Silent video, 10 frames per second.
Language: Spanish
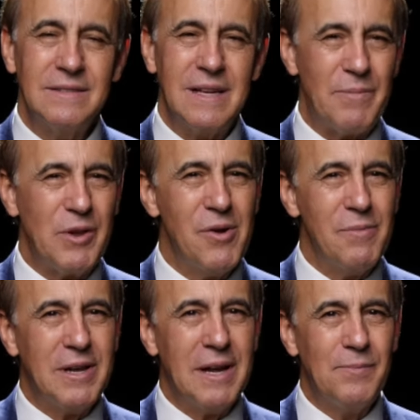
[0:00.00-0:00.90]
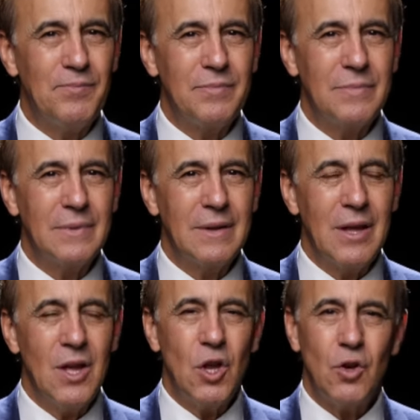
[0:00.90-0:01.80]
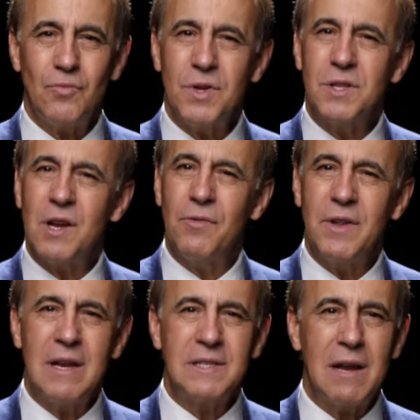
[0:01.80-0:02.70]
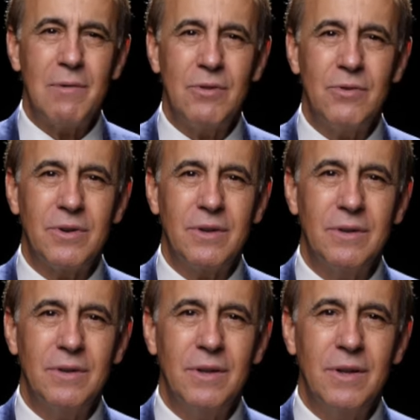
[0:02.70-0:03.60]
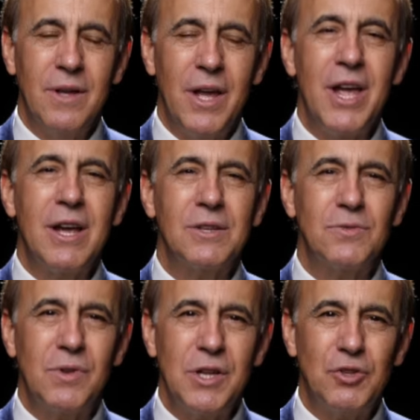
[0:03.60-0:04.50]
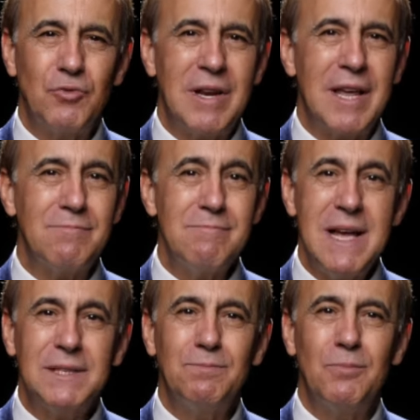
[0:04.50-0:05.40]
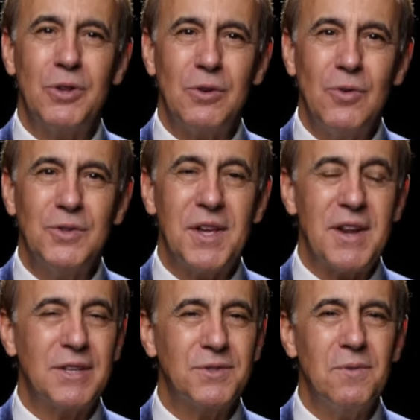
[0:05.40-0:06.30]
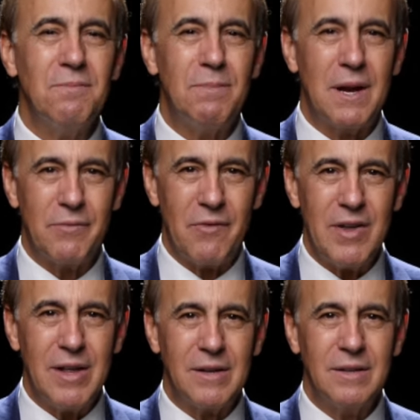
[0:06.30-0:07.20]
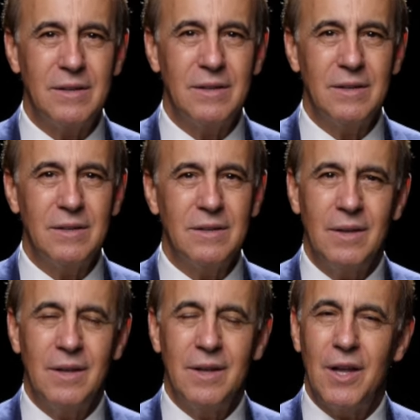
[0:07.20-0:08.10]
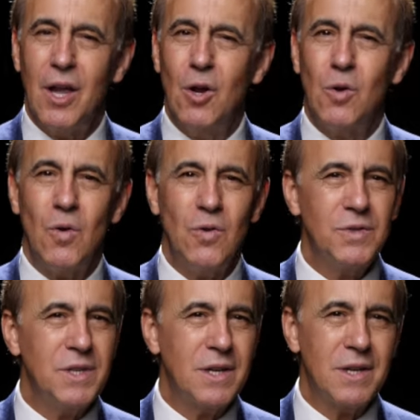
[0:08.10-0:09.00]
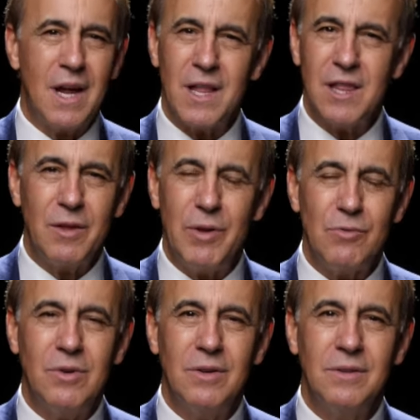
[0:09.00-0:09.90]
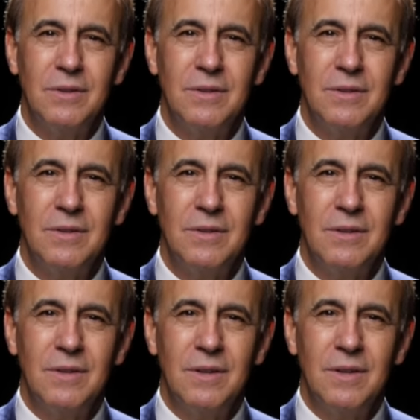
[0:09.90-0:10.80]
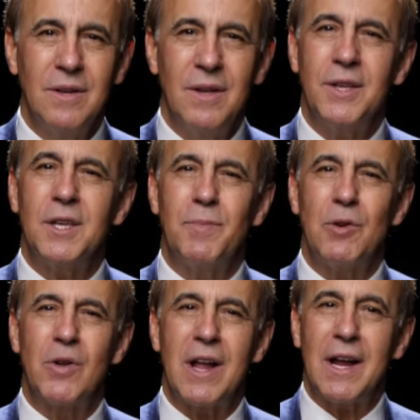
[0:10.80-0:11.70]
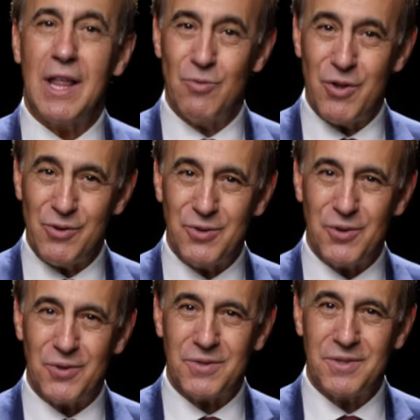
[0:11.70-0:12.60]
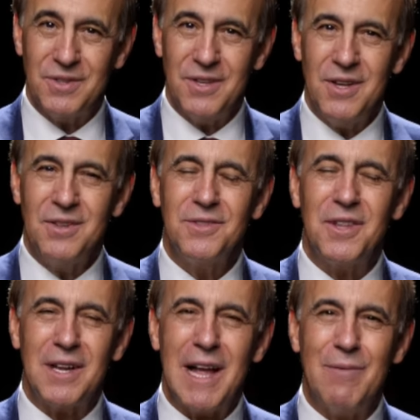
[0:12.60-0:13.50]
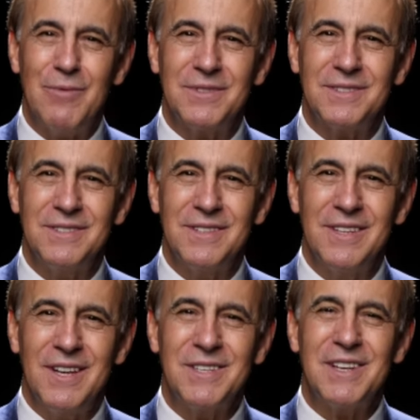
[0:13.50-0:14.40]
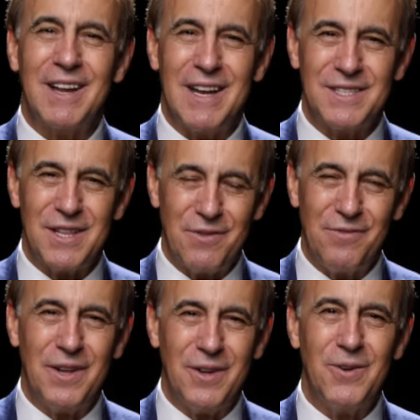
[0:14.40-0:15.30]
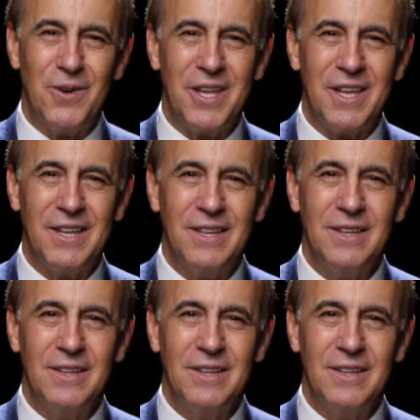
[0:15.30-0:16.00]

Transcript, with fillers: Amigo y amiga, nuestra fe en el Salvador, en Jesucristo, es la más poderosa razón para vivir. Él conoce cada individuo. Y espero que cada uno de nosotros tengamos esa clase de fe hoy.